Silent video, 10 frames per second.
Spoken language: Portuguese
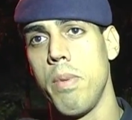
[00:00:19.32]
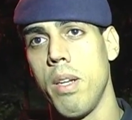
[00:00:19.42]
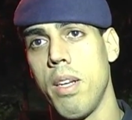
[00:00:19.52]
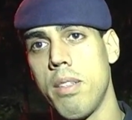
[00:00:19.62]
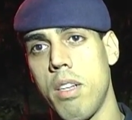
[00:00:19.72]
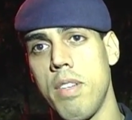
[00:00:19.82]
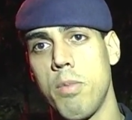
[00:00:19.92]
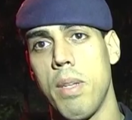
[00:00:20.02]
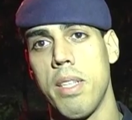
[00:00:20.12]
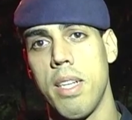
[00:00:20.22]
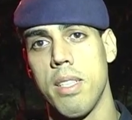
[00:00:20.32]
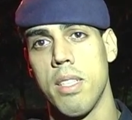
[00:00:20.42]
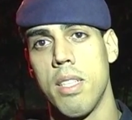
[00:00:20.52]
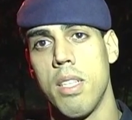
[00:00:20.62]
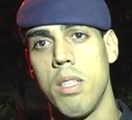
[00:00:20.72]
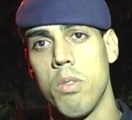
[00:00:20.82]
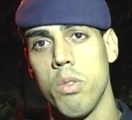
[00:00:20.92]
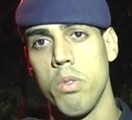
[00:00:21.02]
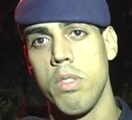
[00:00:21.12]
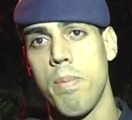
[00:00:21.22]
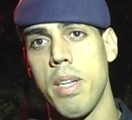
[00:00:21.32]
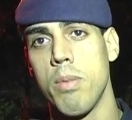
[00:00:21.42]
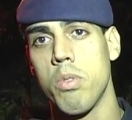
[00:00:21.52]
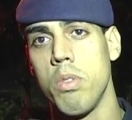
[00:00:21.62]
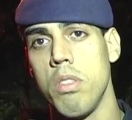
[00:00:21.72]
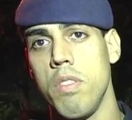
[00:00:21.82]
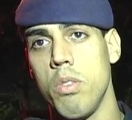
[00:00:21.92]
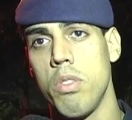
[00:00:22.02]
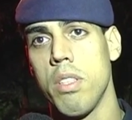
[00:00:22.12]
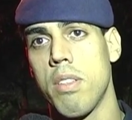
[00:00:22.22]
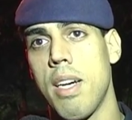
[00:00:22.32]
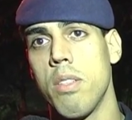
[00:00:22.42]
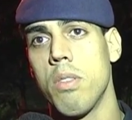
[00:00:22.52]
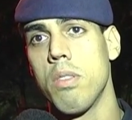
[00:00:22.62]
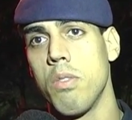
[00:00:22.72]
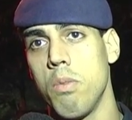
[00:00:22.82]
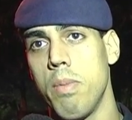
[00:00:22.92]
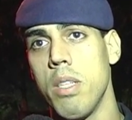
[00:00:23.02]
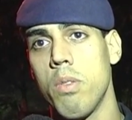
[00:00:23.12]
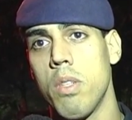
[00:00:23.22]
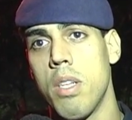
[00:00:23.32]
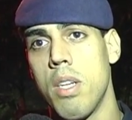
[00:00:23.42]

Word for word: pela Travessa Esplanada, quando nos deparamos com um indivíduo sentado num banco.